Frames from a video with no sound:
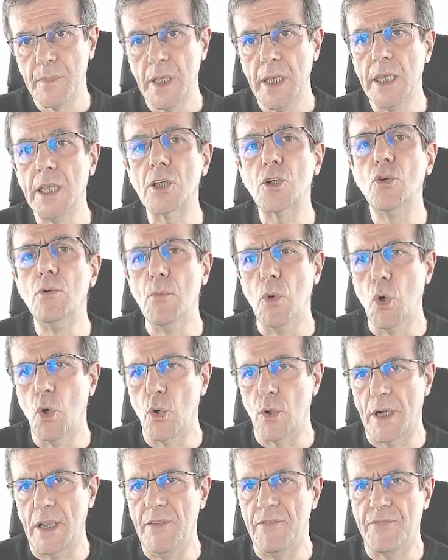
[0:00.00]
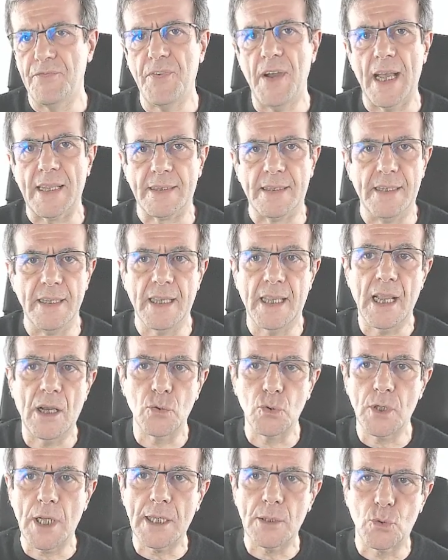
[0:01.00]
Il rumore, infatti,
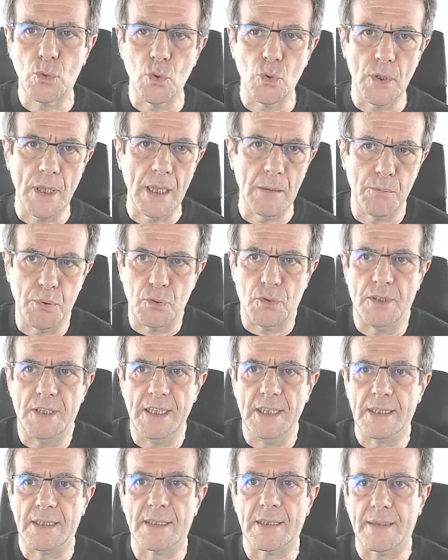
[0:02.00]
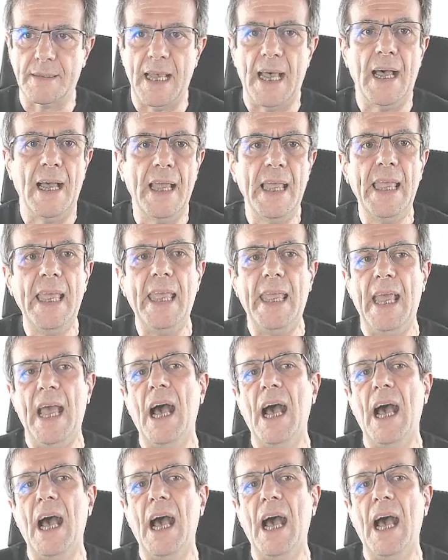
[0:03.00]
causato dal bruxista è